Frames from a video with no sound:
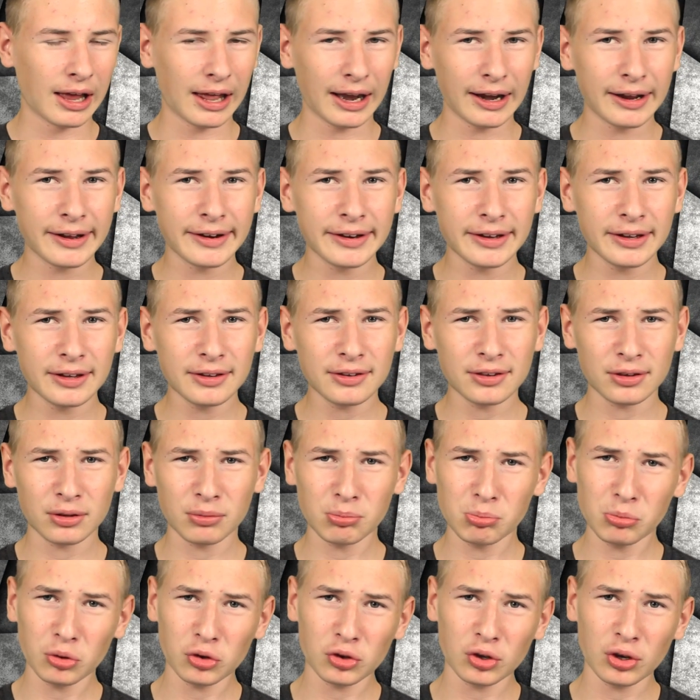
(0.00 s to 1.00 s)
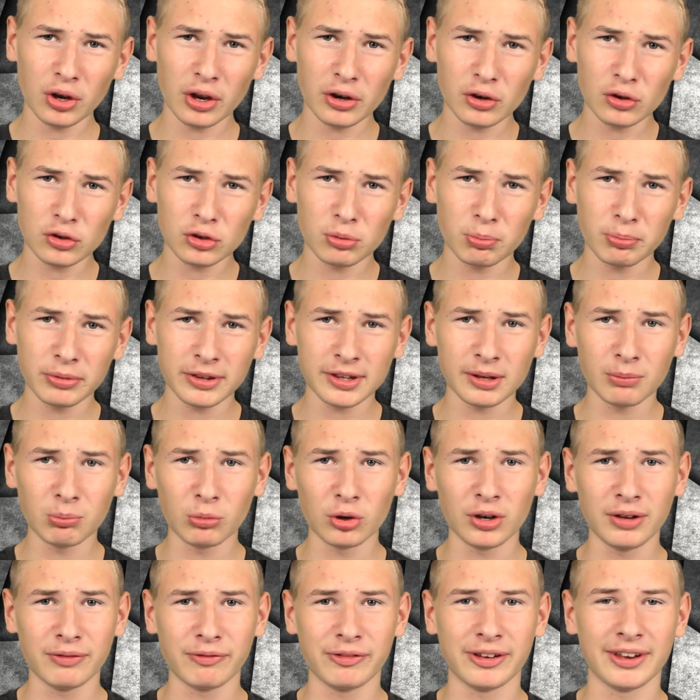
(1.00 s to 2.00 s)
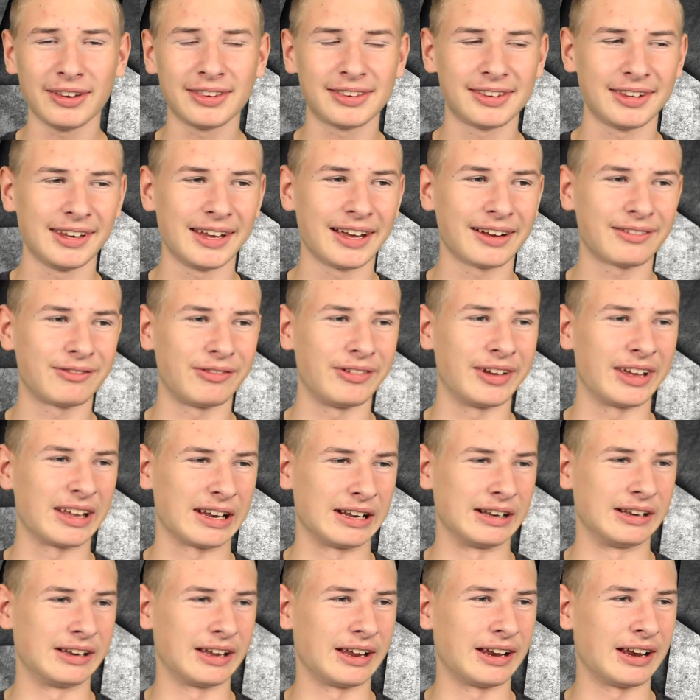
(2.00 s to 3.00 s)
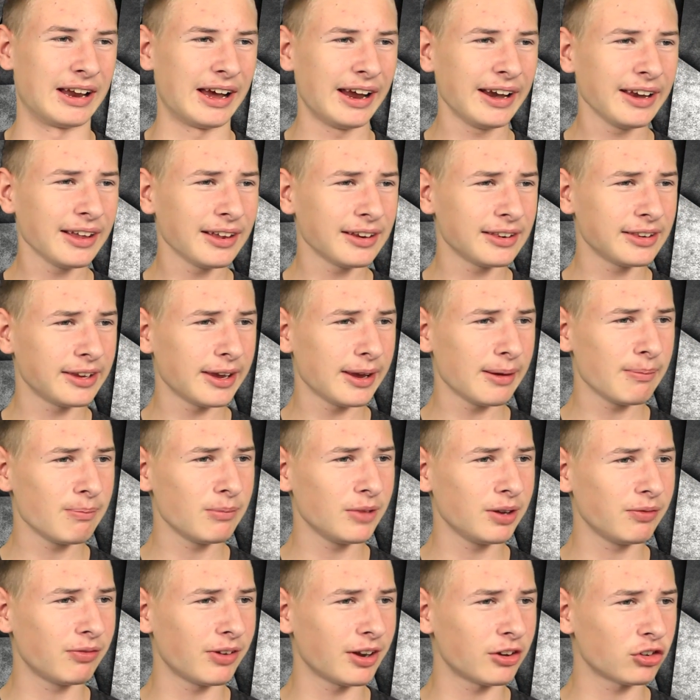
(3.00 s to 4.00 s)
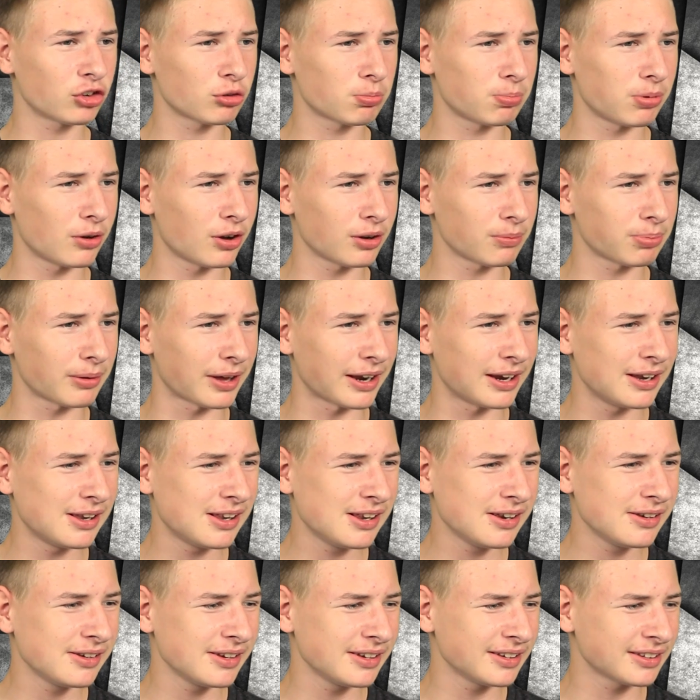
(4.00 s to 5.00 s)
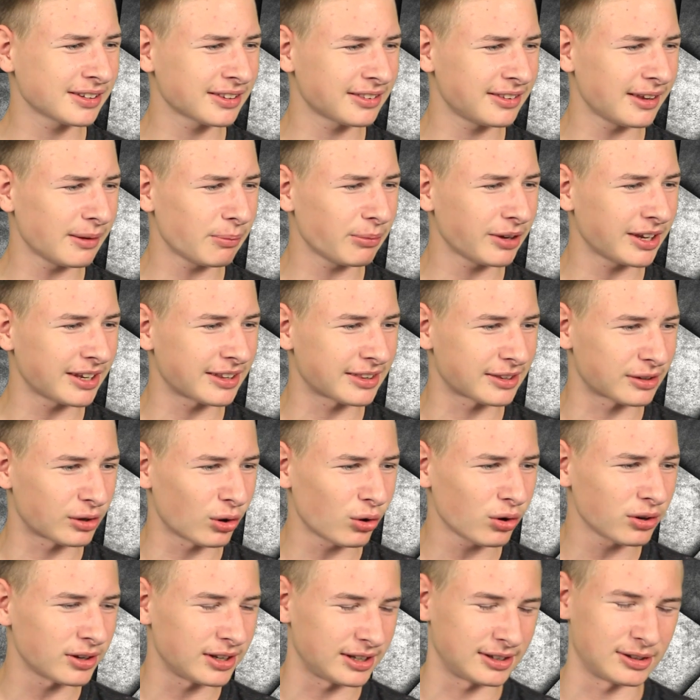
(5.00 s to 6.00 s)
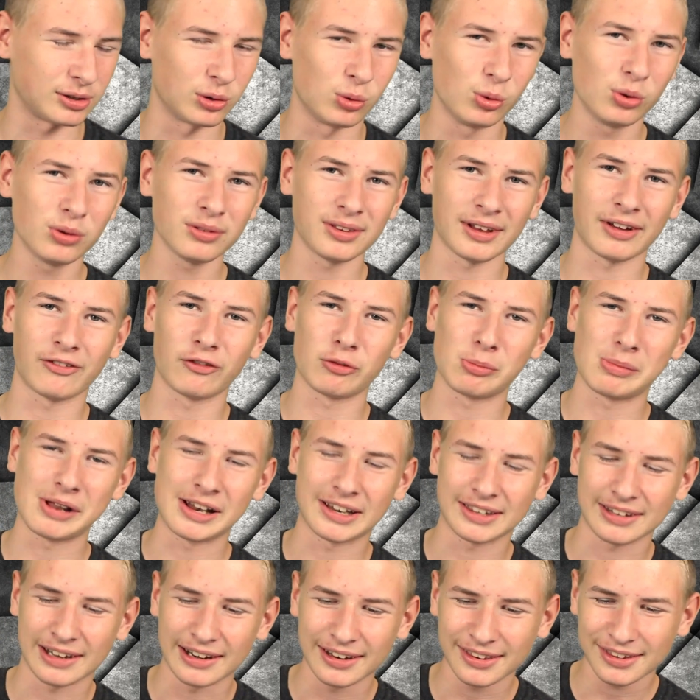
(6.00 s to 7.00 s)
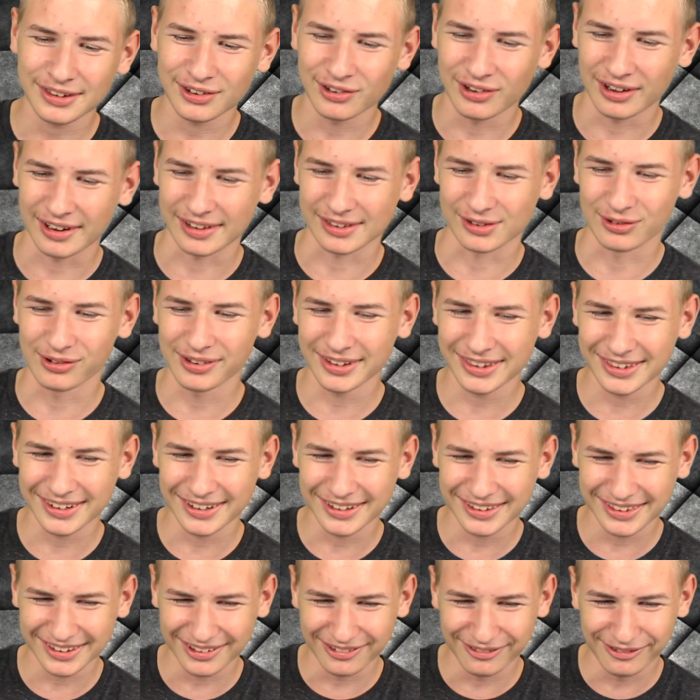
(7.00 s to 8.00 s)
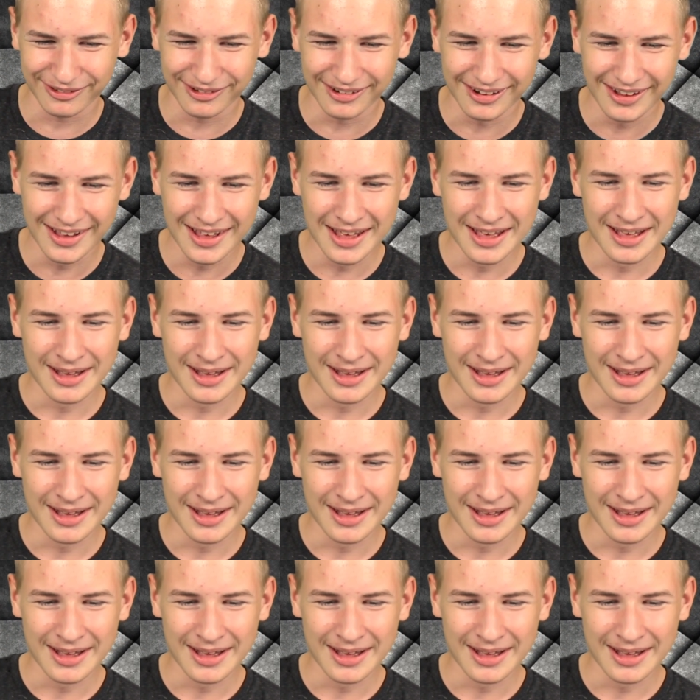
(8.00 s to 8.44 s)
Allerdings müsste der noch so ein bisschen modifiziert werden, denn einige Themen, die wir in Sport behandeln, interessieren mich jetzt doch nicht so. Sagen wir mal, Tanzen oder so ist nicht so